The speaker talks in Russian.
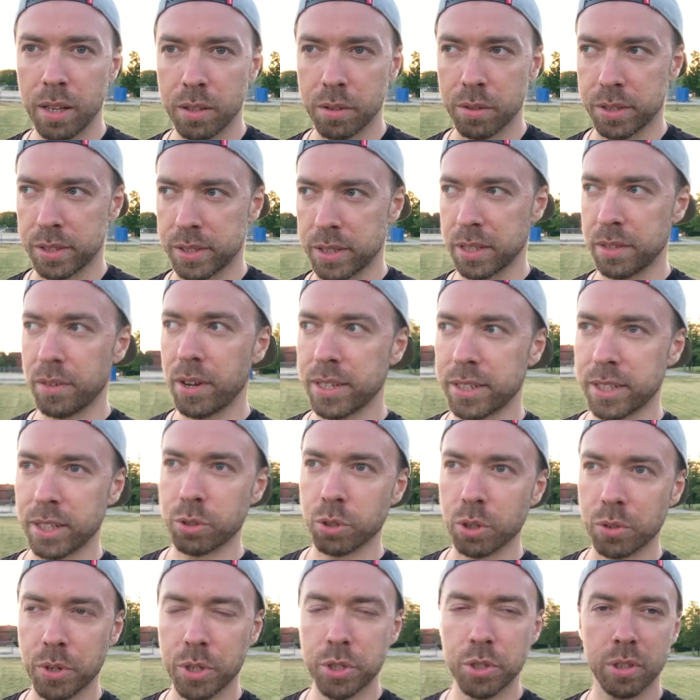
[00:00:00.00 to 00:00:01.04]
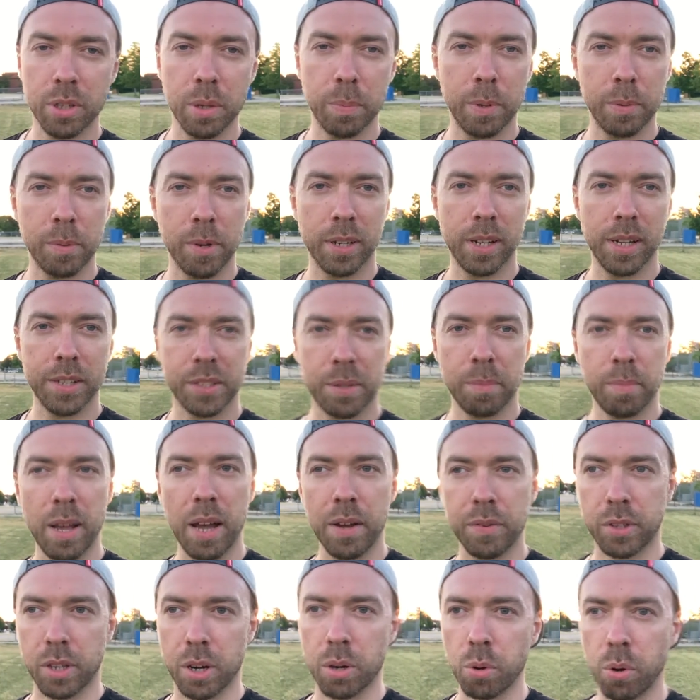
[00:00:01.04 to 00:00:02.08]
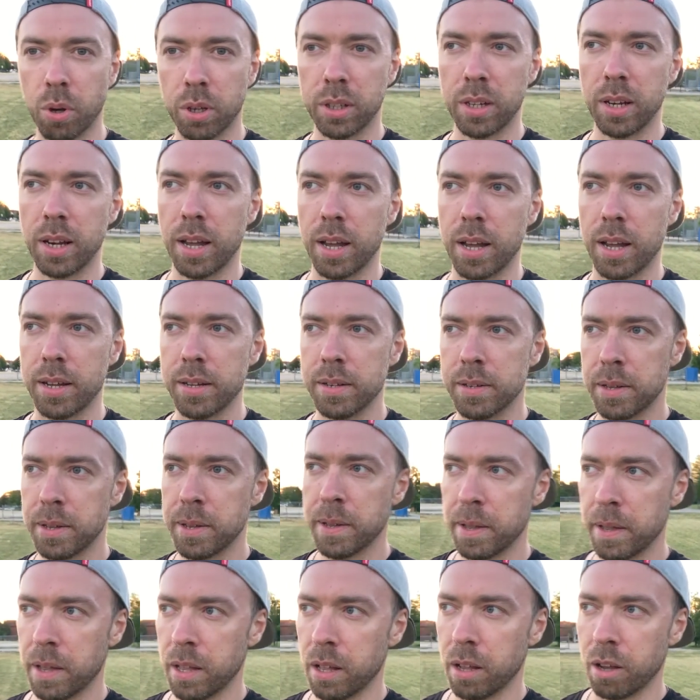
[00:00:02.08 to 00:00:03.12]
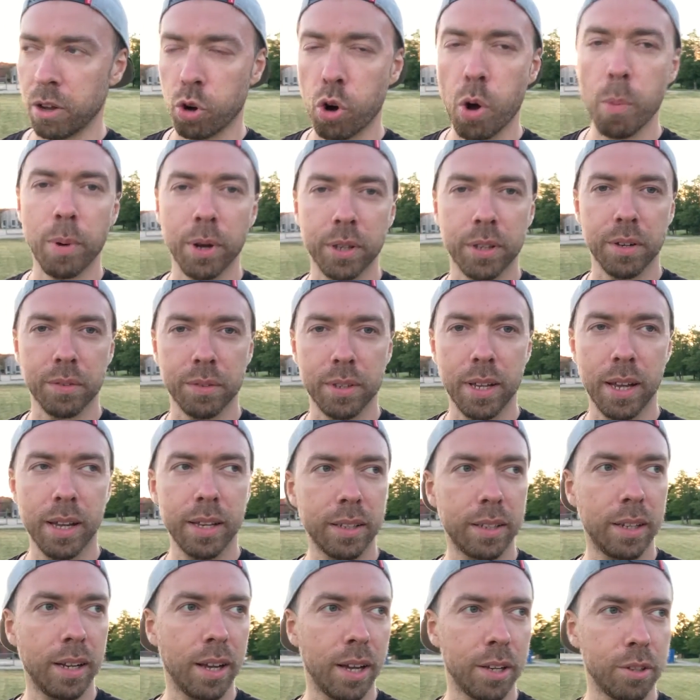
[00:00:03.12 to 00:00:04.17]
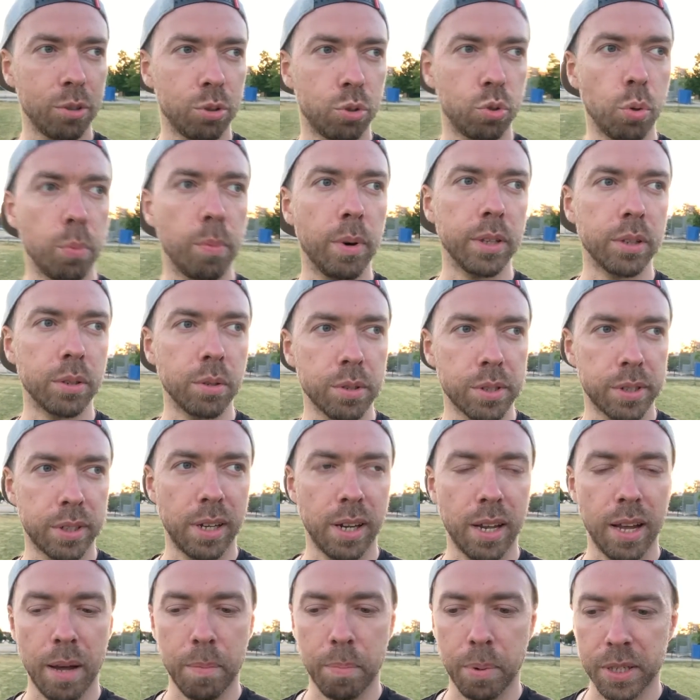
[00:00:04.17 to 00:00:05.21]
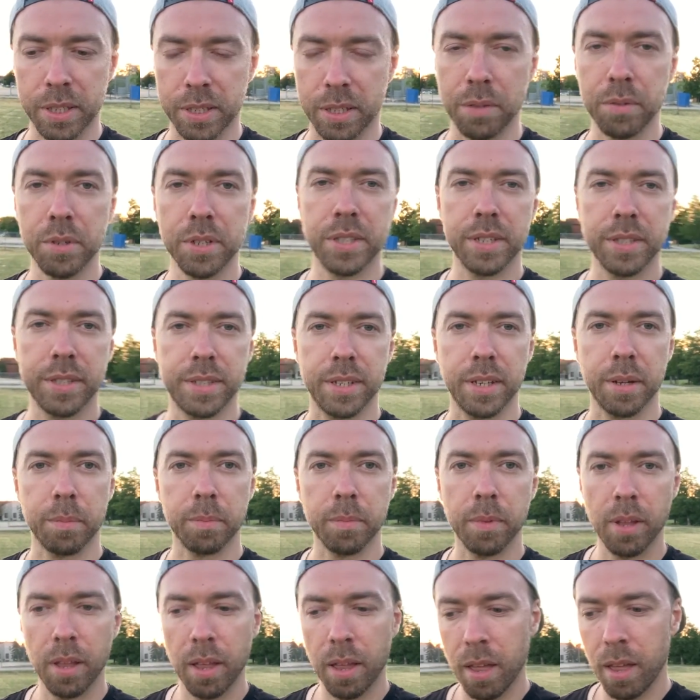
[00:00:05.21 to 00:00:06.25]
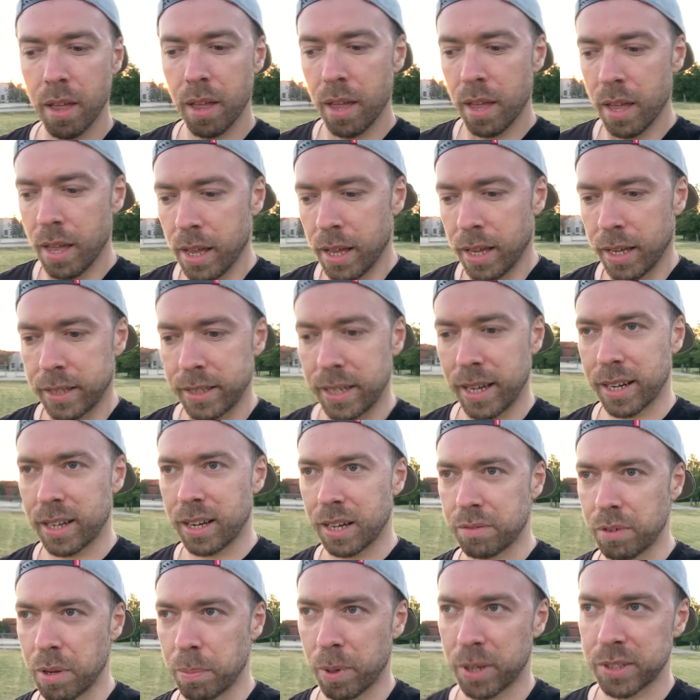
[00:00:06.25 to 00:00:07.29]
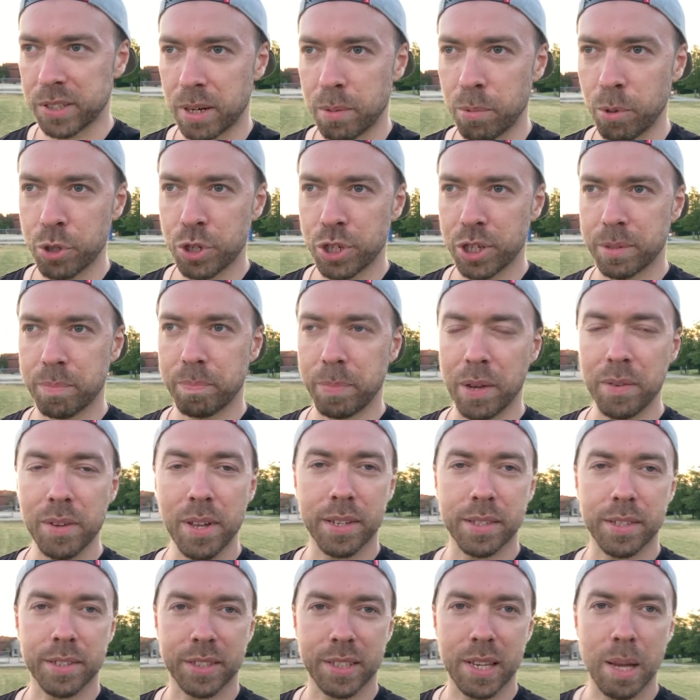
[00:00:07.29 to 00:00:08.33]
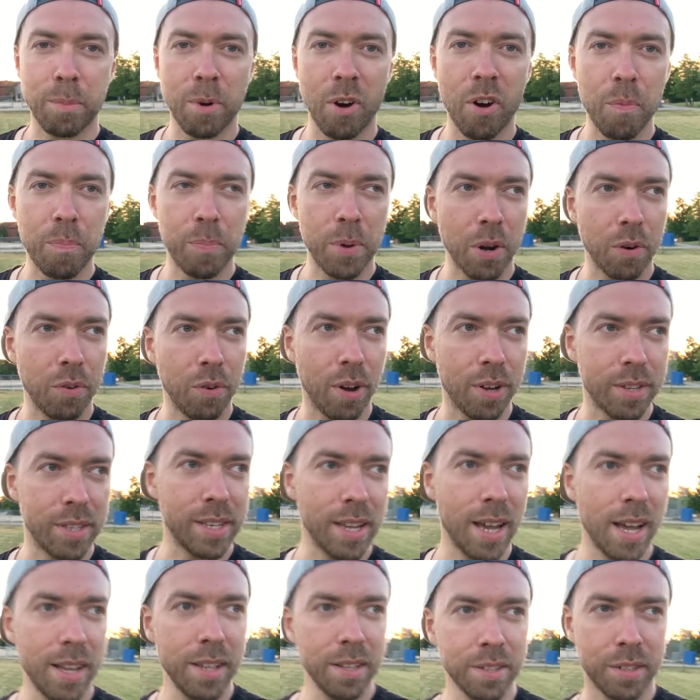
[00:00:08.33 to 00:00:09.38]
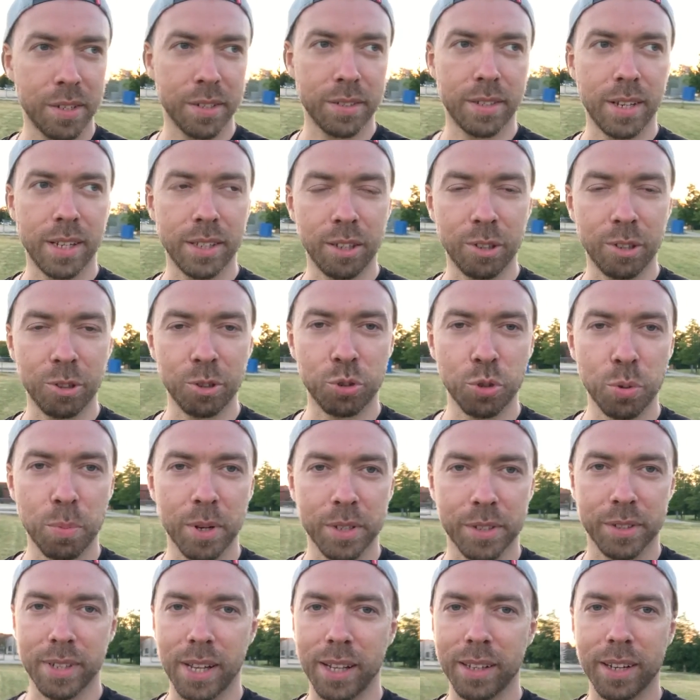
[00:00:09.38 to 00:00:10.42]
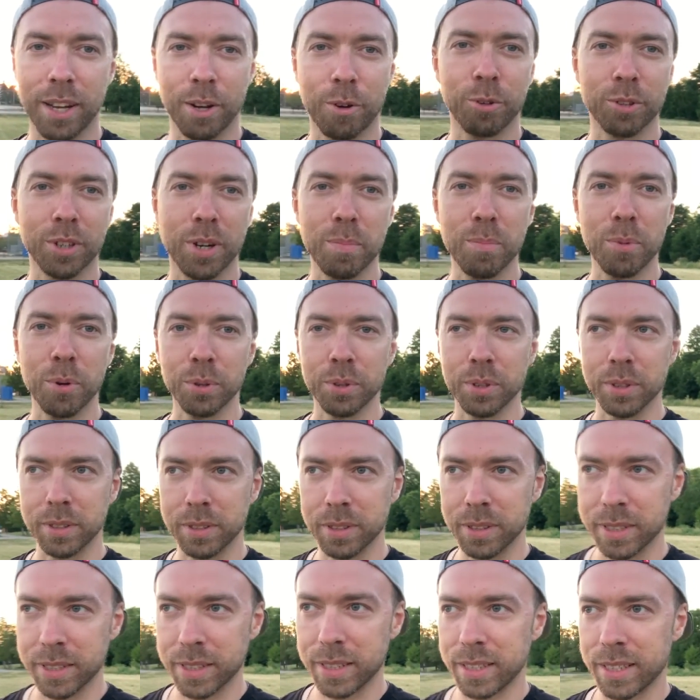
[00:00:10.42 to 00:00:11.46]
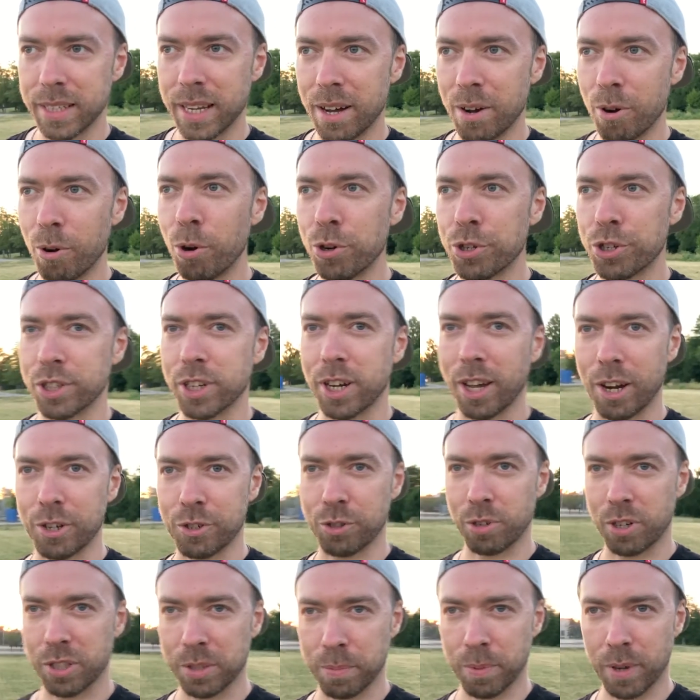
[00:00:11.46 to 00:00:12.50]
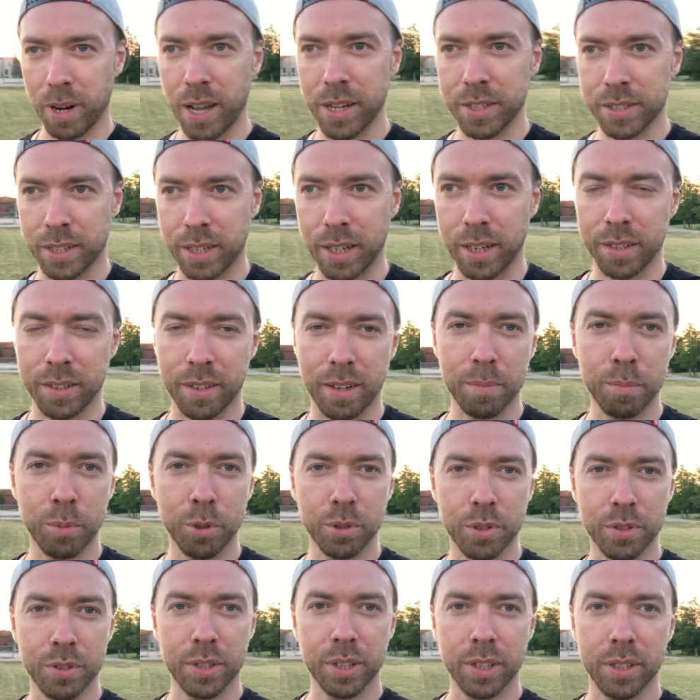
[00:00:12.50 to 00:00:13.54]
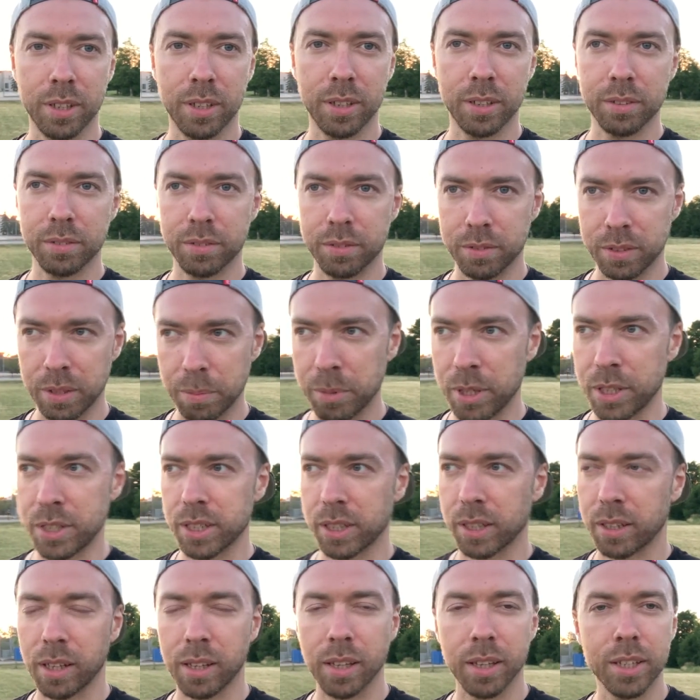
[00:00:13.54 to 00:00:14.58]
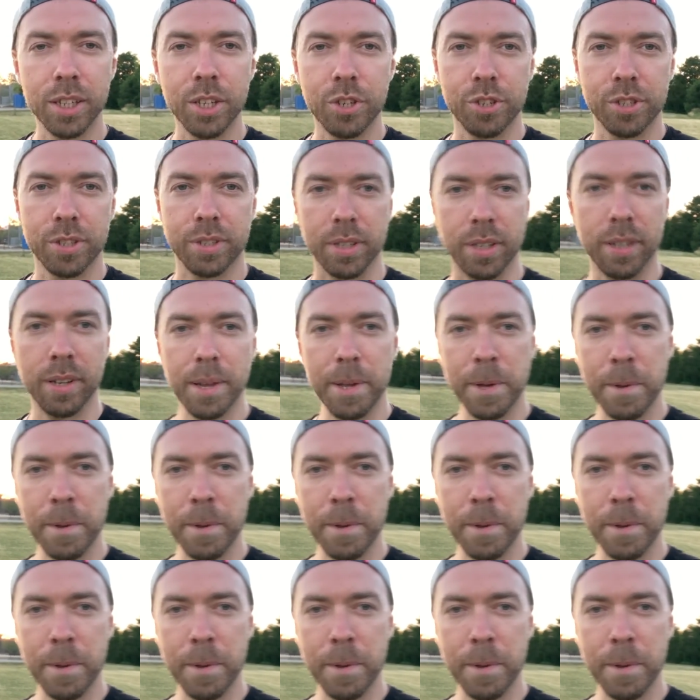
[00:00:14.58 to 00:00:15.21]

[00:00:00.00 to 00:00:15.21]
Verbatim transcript: Создавать одно видео, например, для себя, второе для роботов, да, для YouTube, то есть для поисковых систем. Я как веб-разработчик, поверьте, с самого первого дня создания YouTube знал, как он работает. И я очень хорошо разбираюсь, как это работает техно... именно технологически.